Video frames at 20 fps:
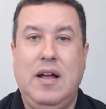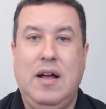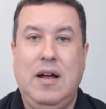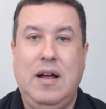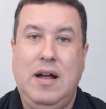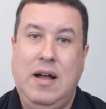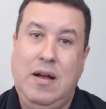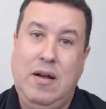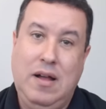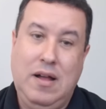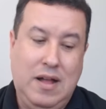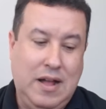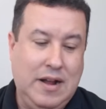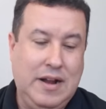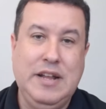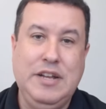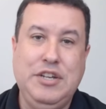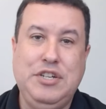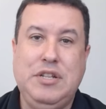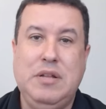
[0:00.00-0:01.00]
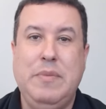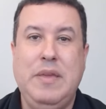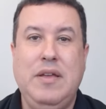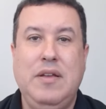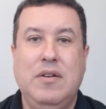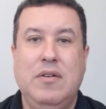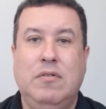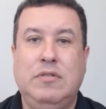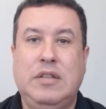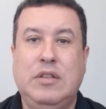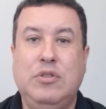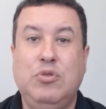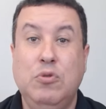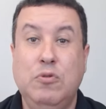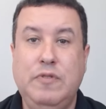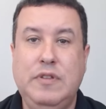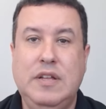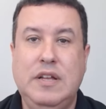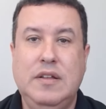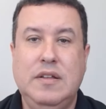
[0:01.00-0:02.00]
a, a, a grande também outra
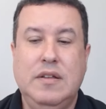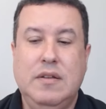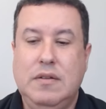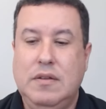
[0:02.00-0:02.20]
dúvida